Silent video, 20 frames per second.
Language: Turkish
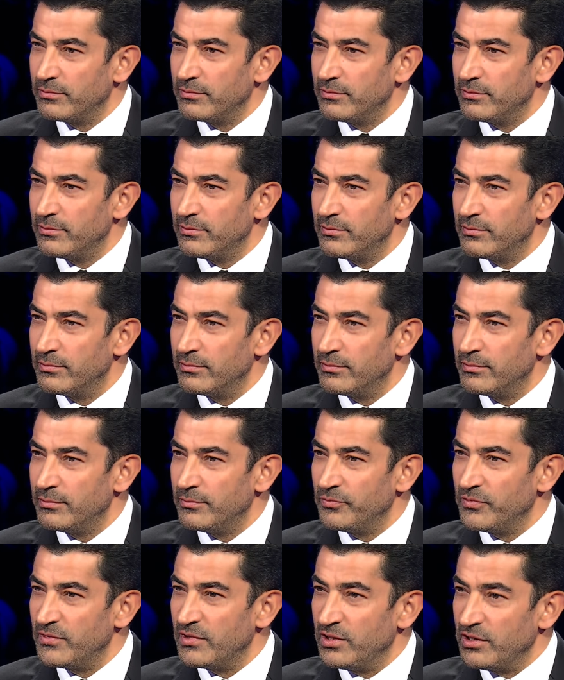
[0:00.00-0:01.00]
Evet.
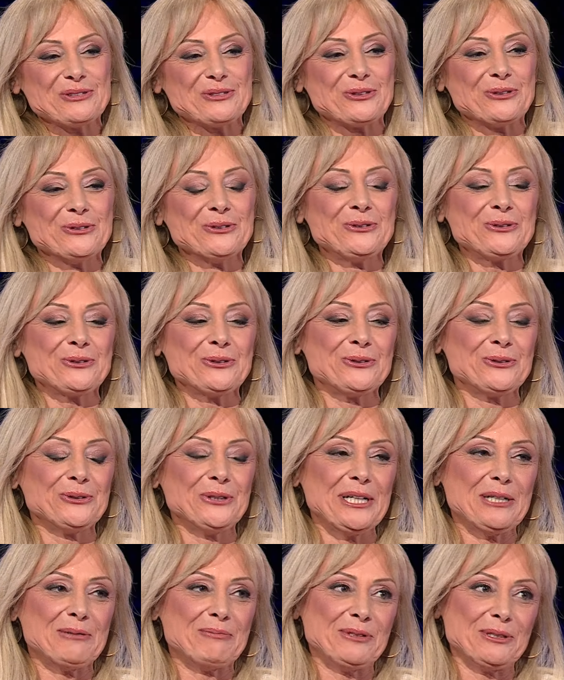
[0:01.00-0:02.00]
Ben onun Ve
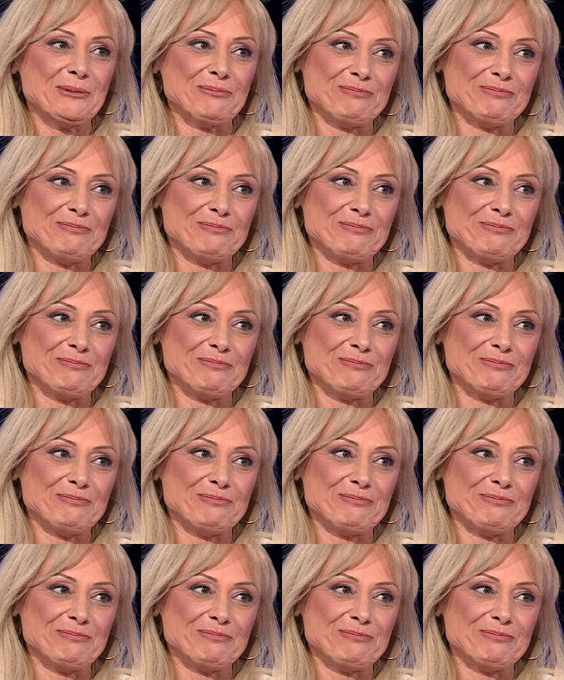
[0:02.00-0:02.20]
sütüne tek, emdim.